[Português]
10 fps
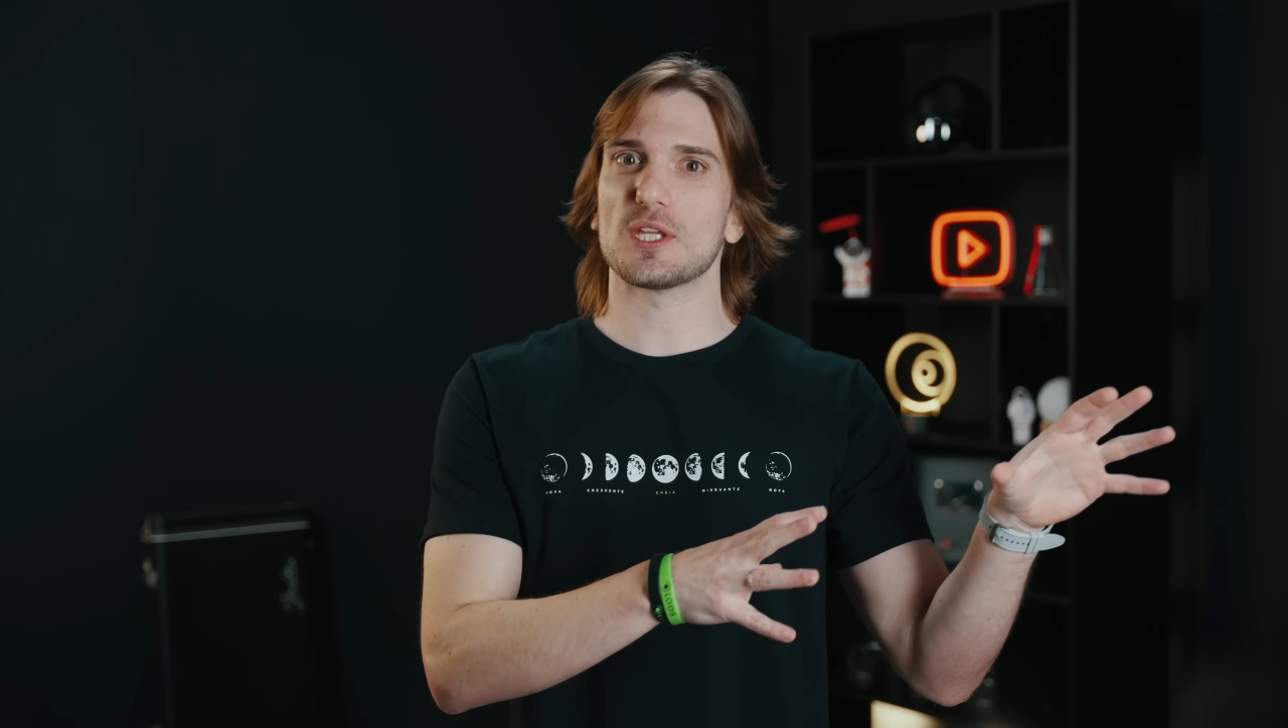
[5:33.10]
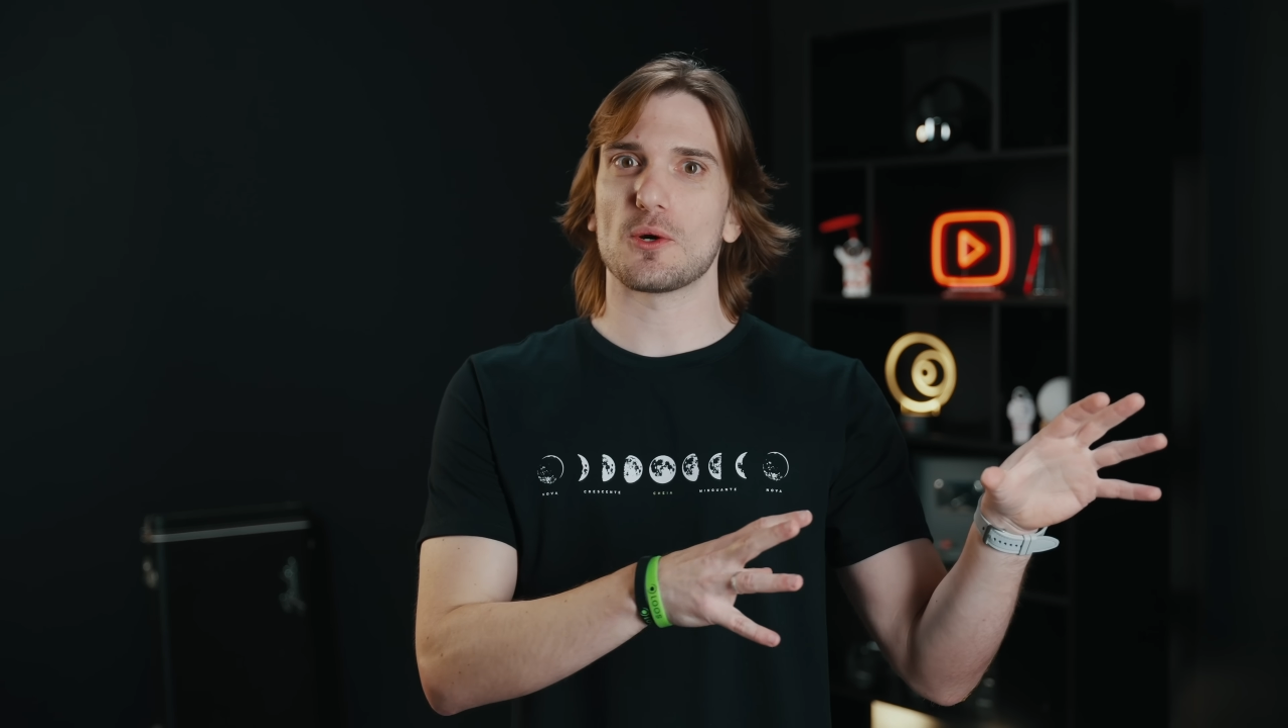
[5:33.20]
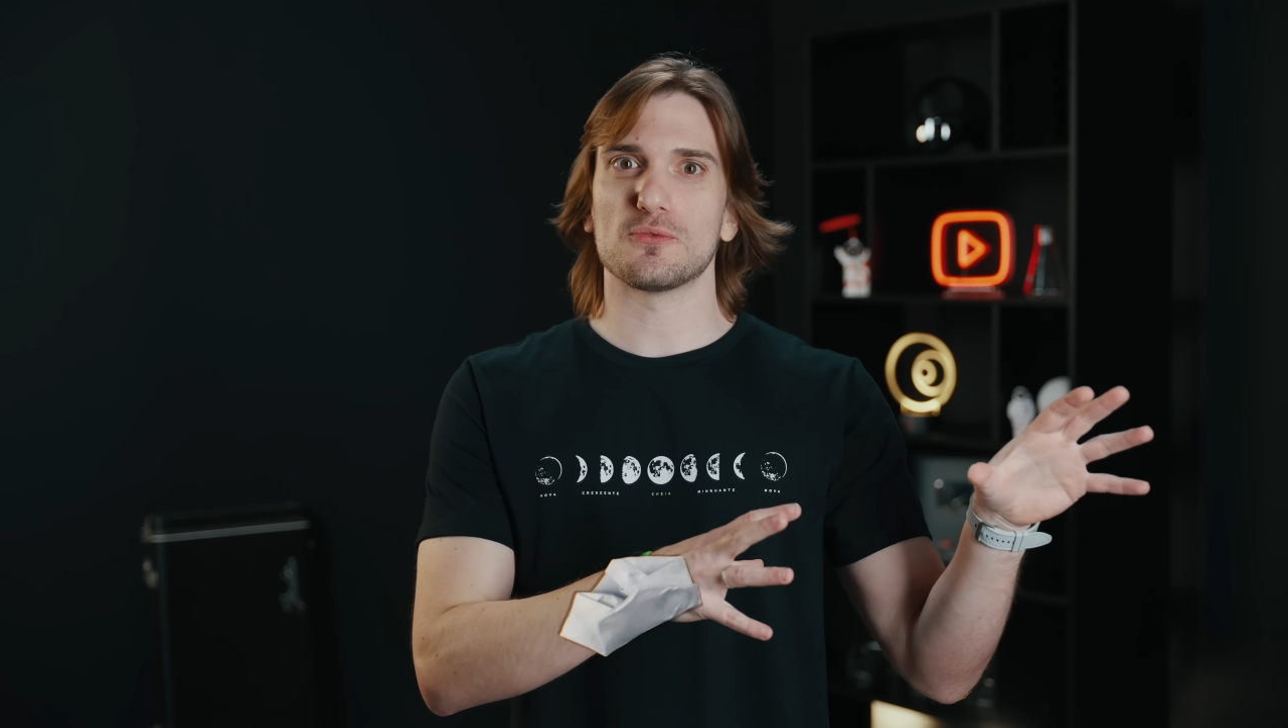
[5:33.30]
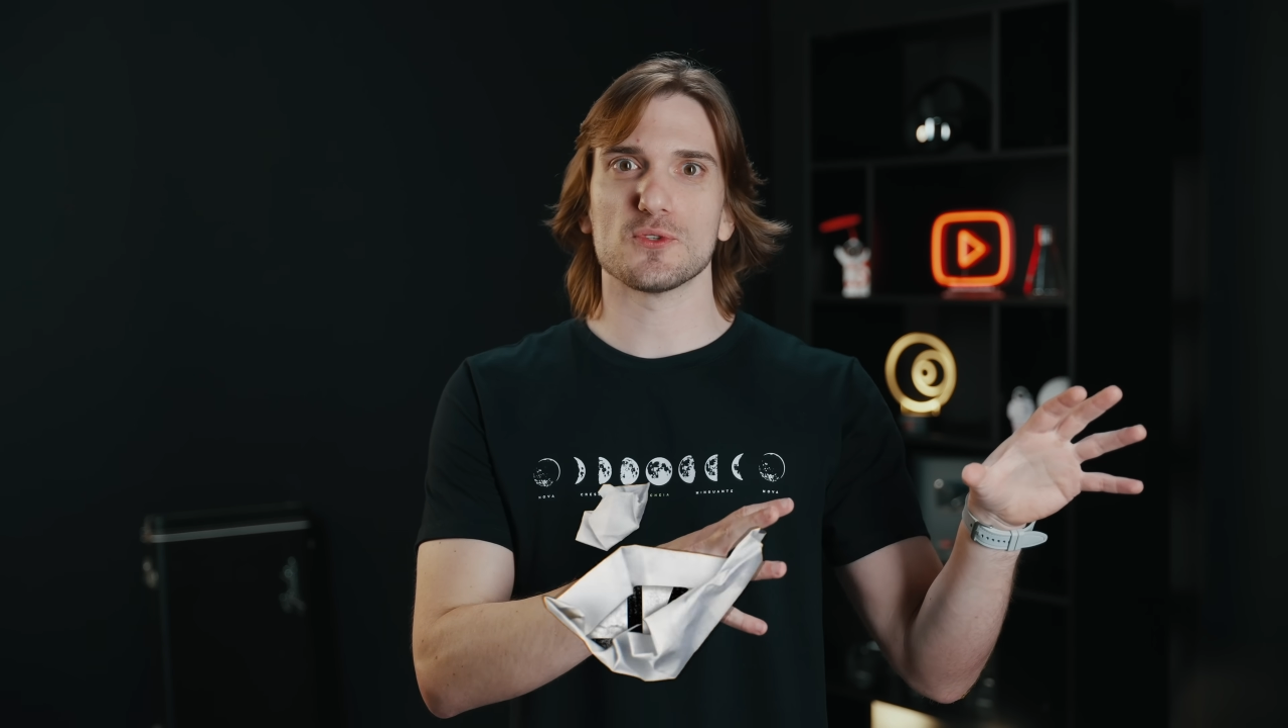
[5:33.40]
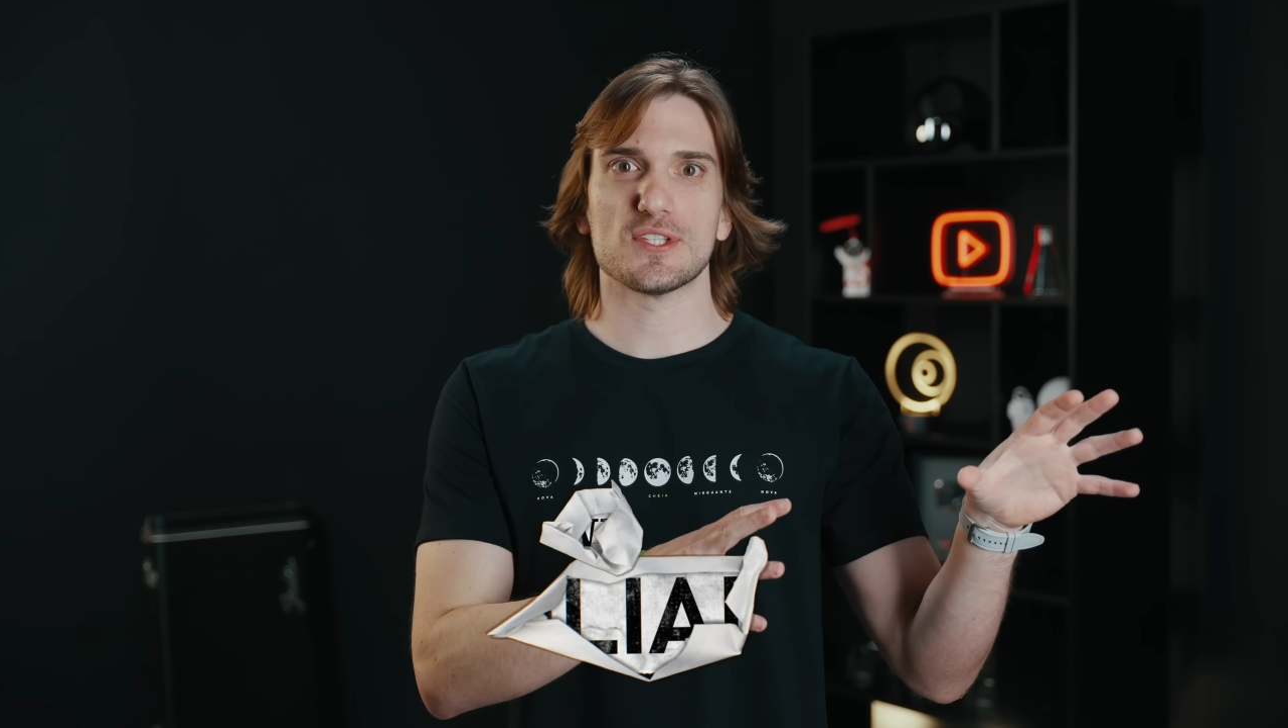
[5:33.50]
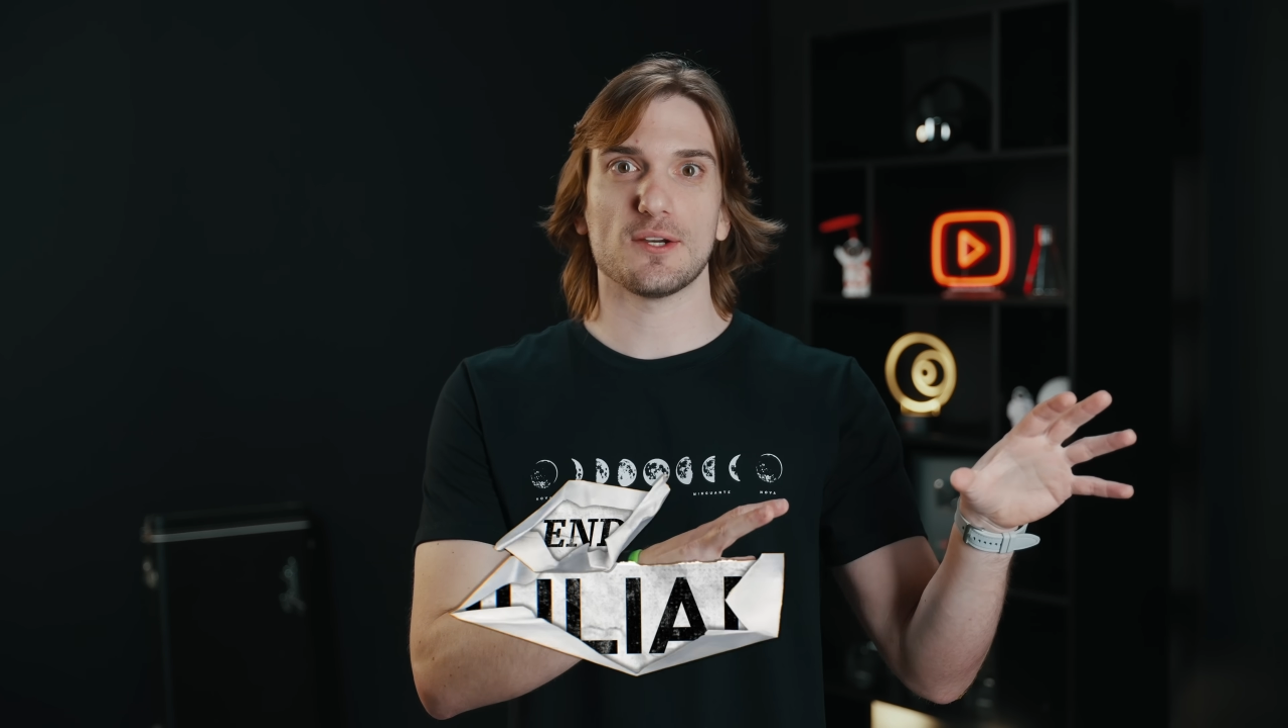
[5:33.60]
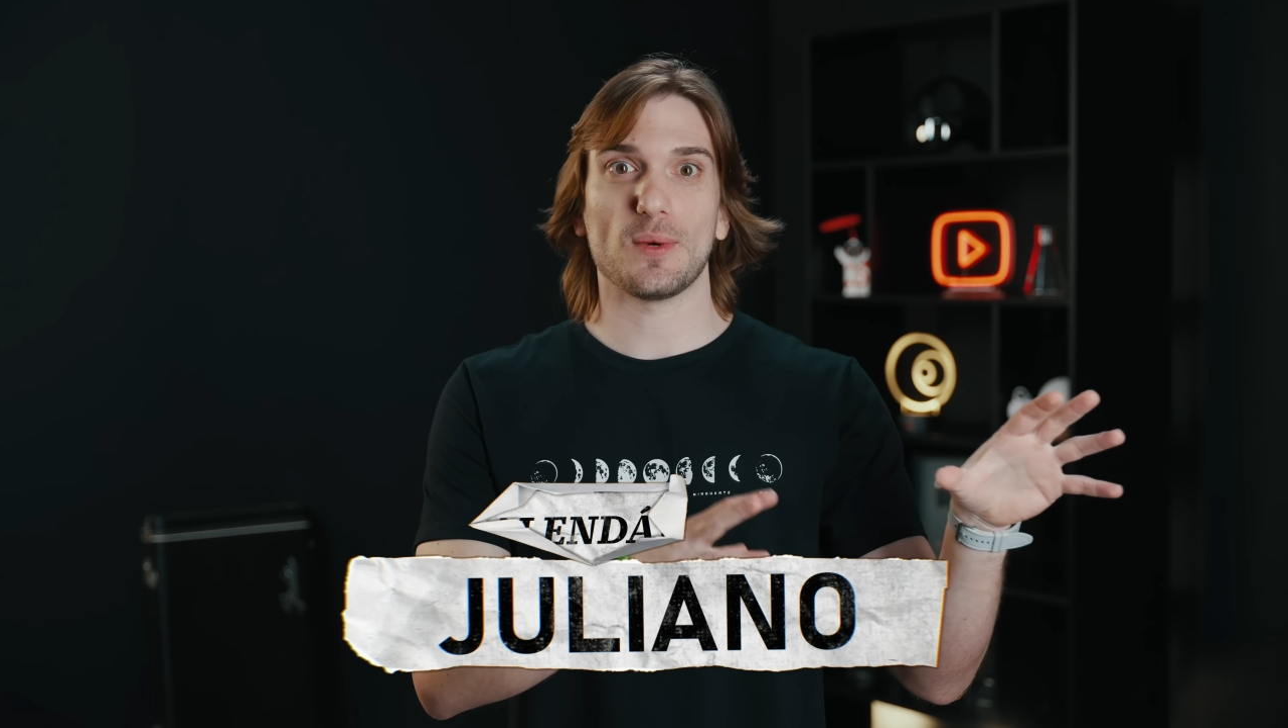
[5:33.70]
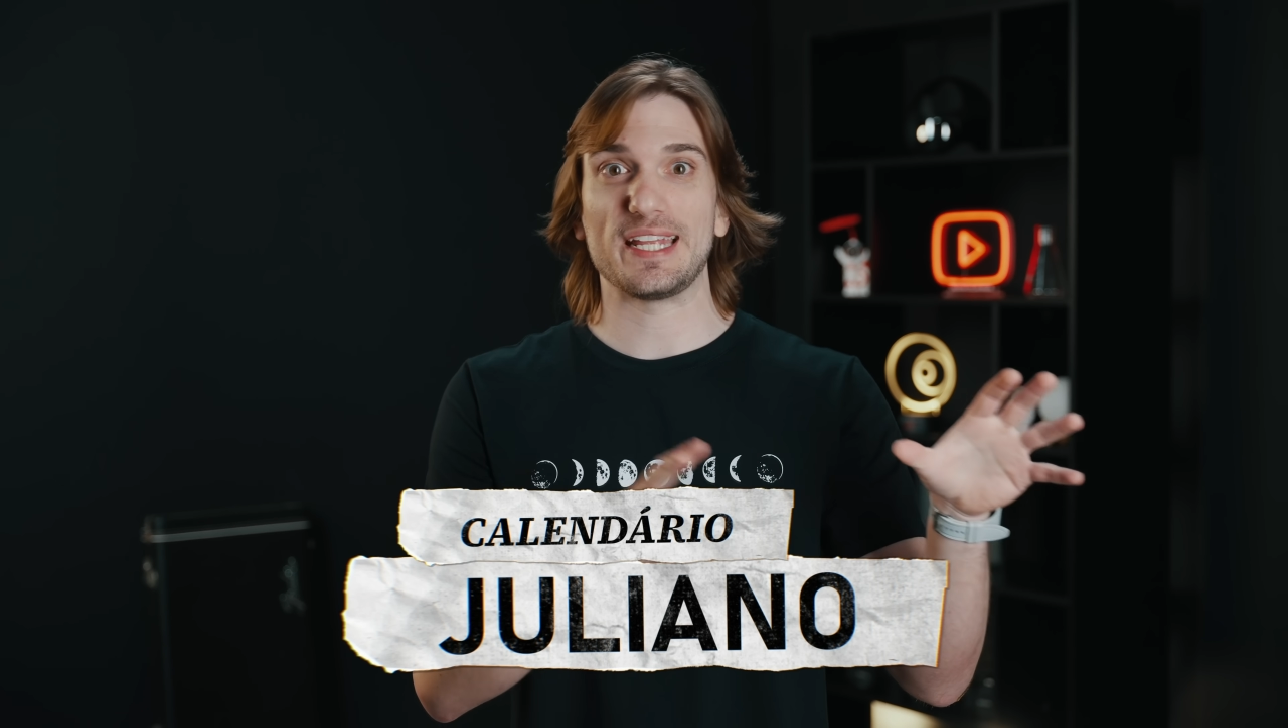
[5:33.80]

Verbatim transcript: da confusão,